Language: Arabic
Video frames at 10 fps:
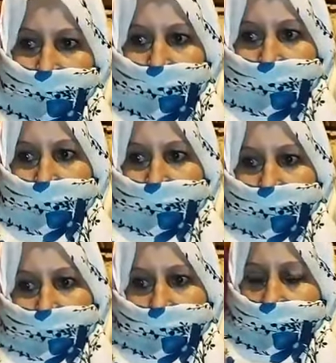ما عندي
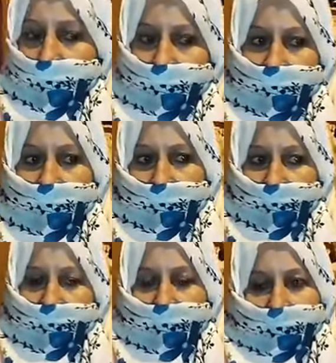حتى شي ايد
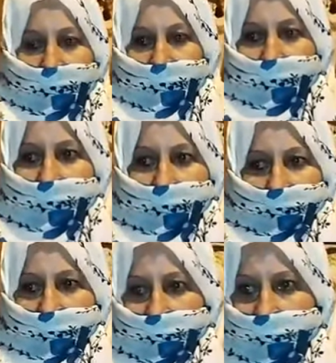كتهزني
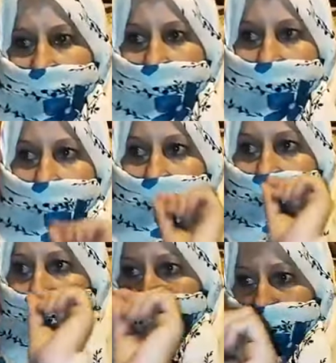
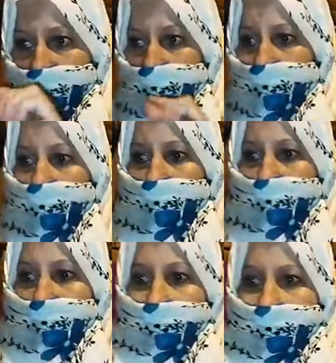الله يخلي لينا
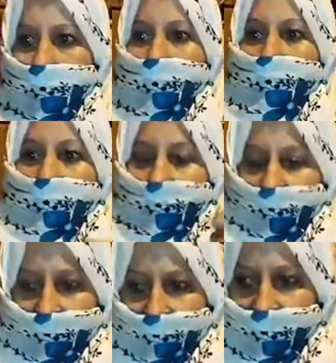سيدنا اللي عطاني ديك
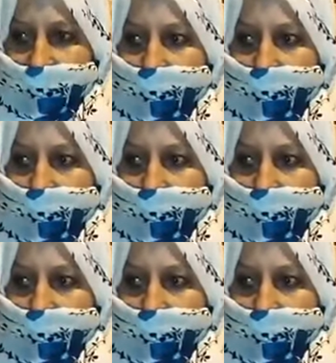الورقه باش